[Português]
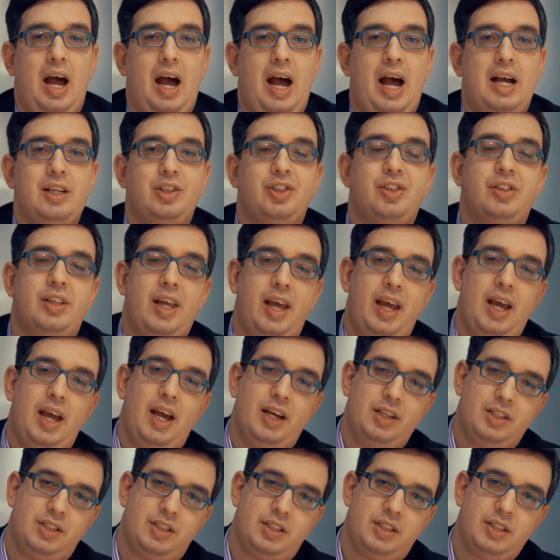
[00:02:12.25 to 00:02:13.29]
as
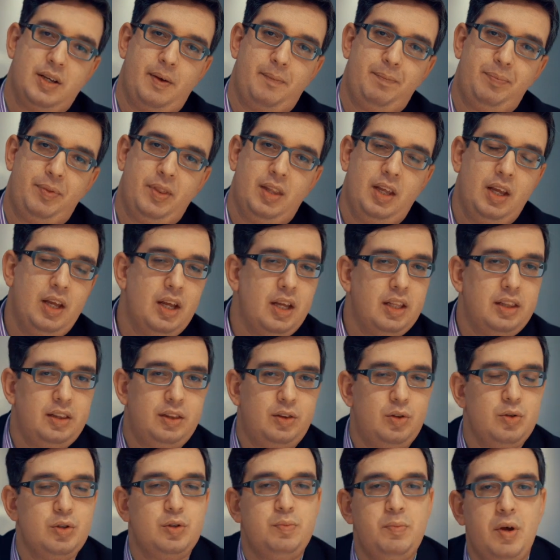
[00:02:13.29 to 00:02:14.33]
terras
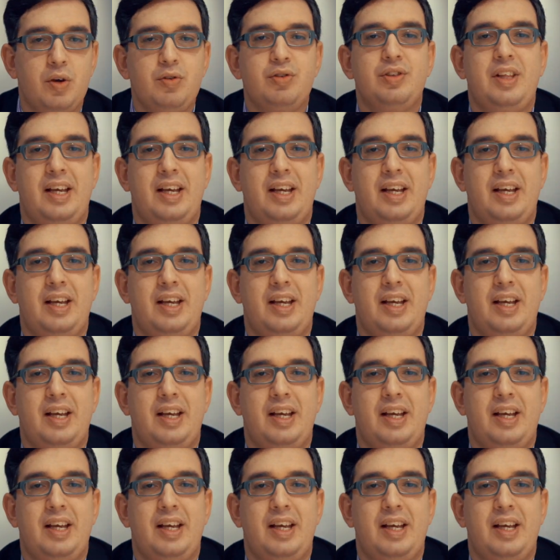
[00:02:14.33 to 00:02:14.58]
dos meus